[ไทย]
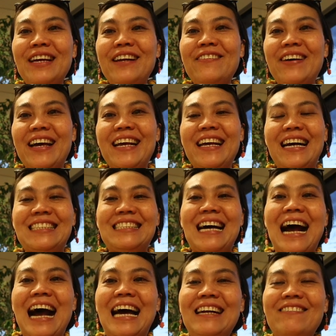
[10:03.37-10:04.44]
บินไว้กะจะ
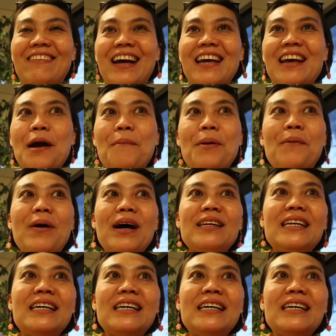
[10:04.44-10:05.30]
อั้นไว้ เพราะว่า